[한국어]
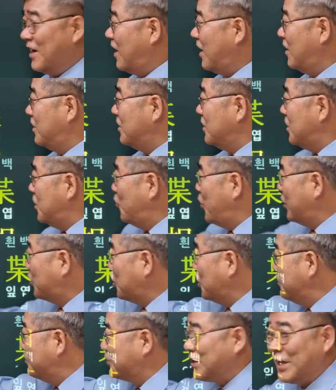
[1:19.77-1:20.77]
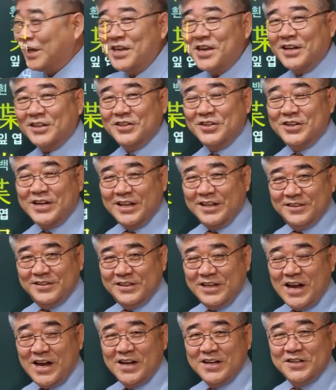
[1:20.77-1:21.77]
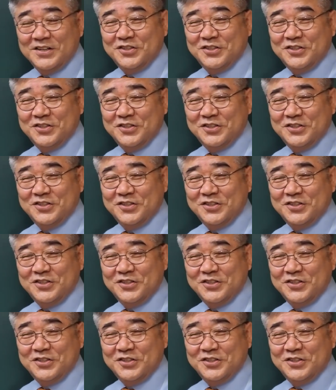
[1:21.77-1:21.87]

아, 왜또 잎사귀가 들어갔느냐.